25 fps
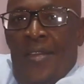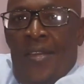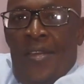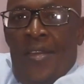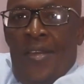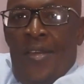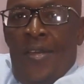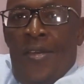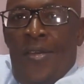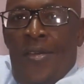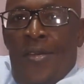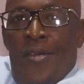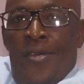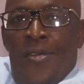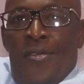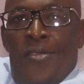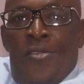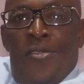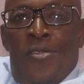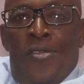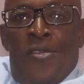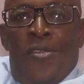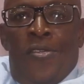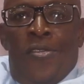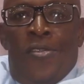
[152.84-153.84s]
euh,
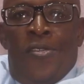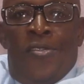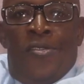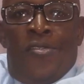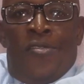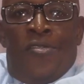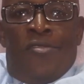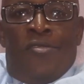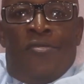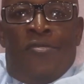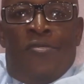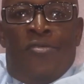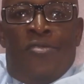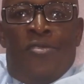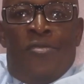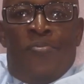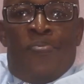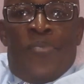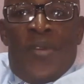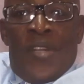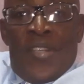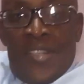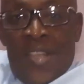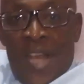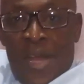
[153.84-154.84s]
du,
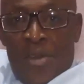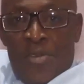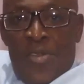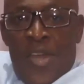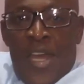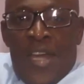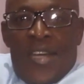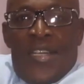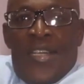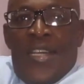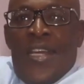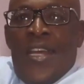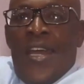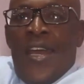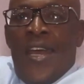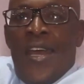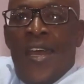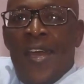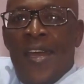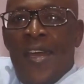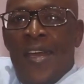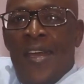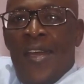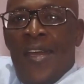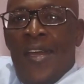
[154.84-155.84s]
président du
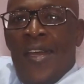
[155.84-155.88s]
RDR.